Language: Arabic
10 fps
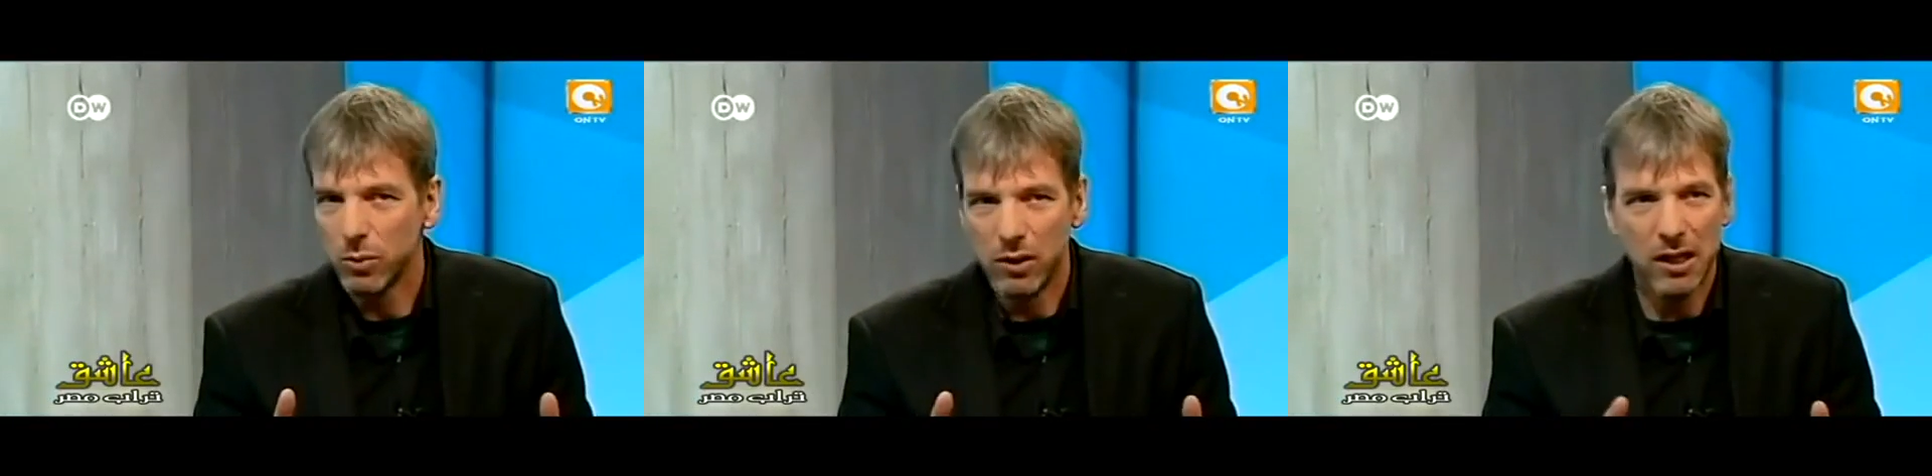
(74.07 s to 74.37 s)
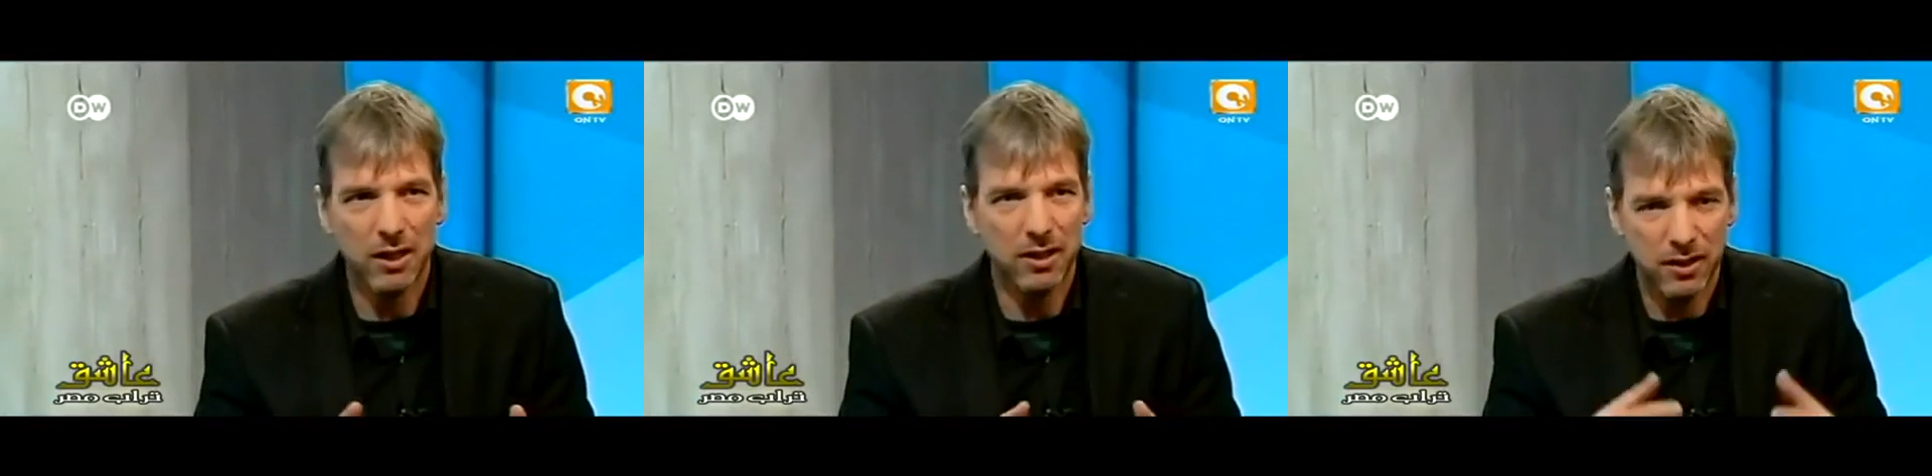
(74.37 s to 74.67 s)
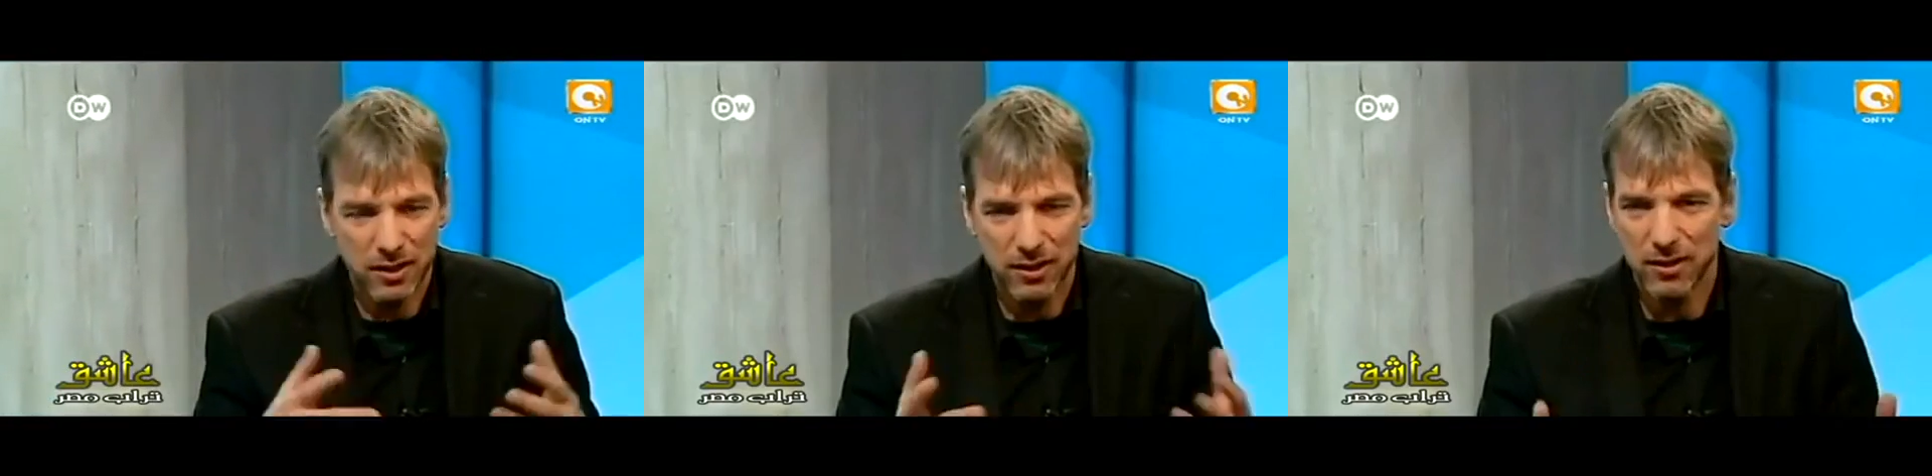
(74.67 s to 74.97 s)
ولكن
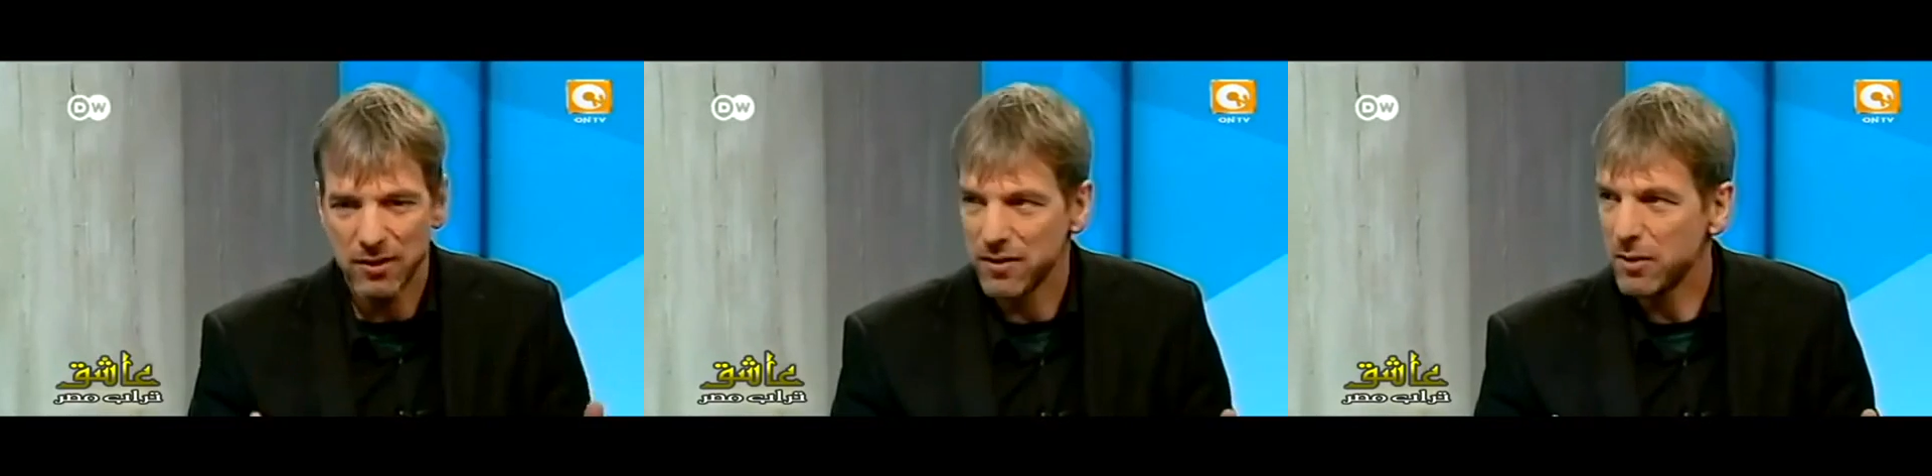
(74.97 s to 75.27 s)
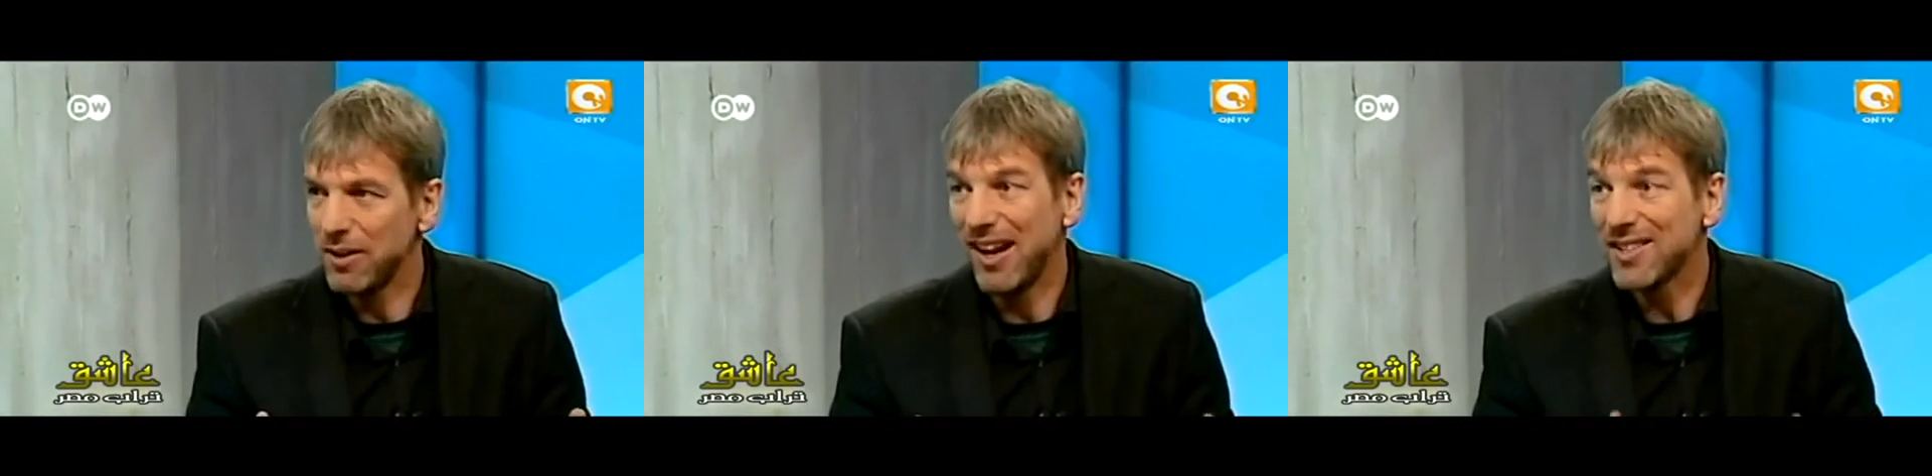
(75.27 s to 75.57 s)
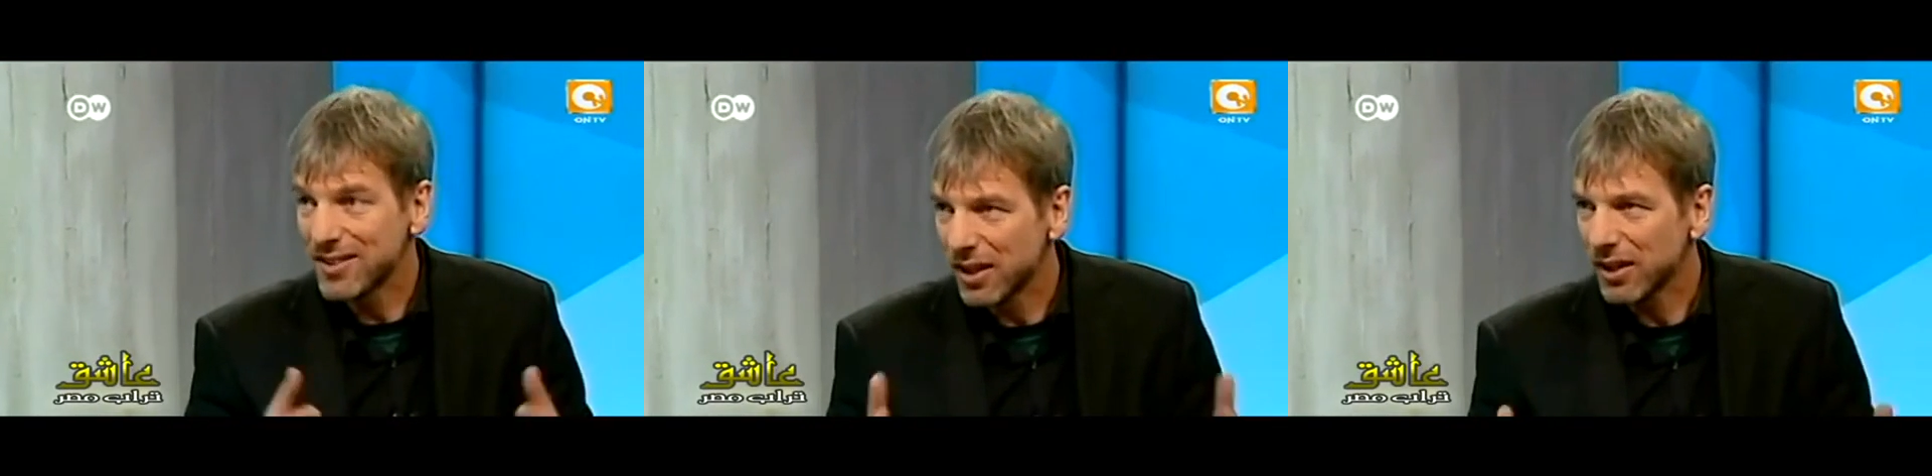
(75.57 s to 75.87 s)
النظام
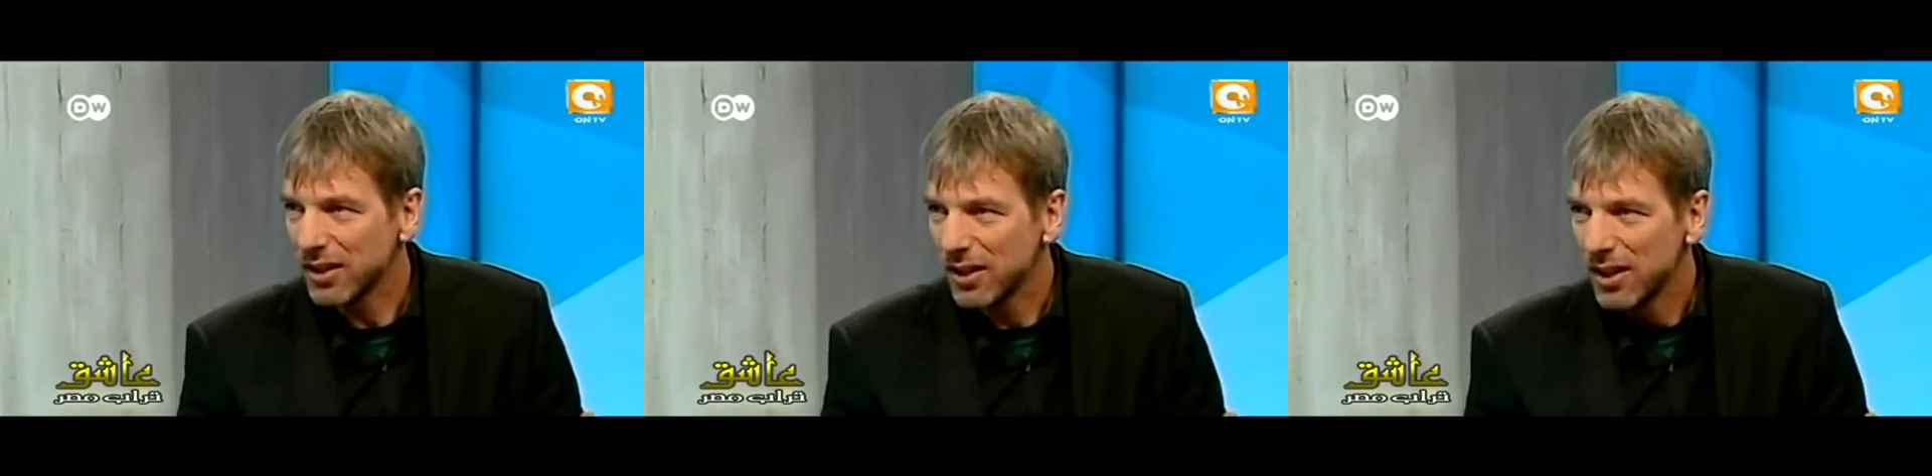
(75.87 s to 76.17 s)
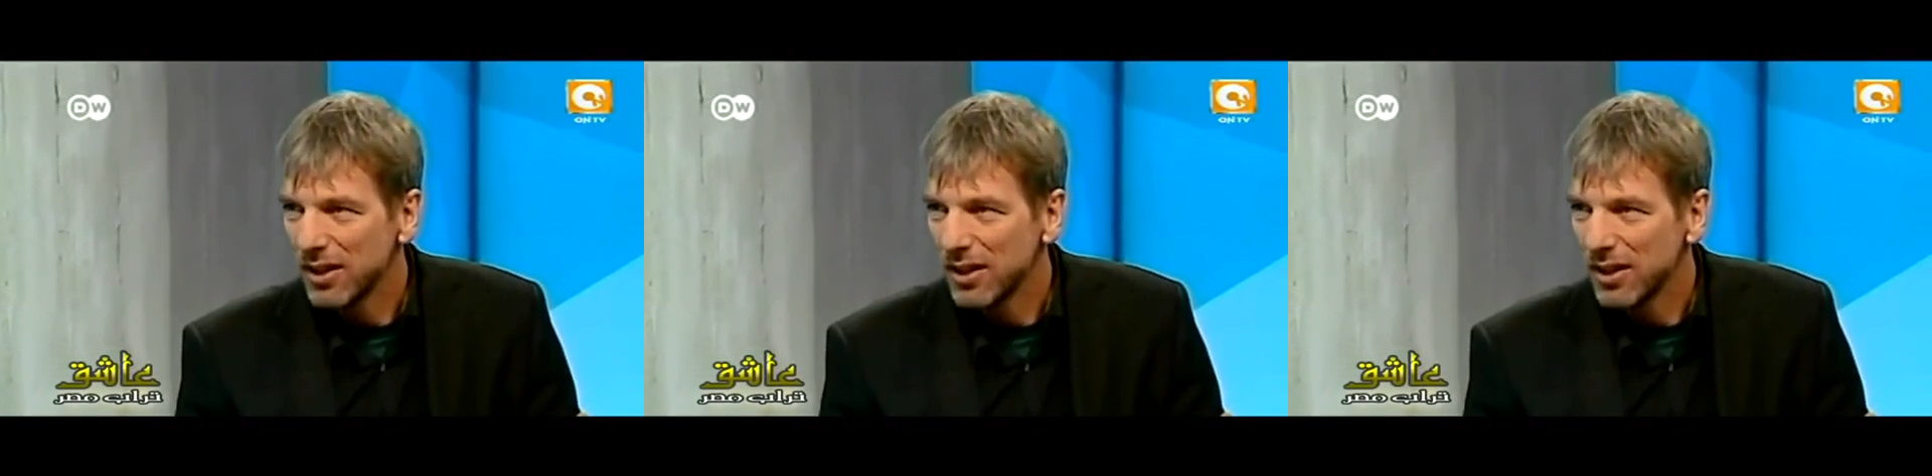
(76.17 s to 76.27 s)
العسكري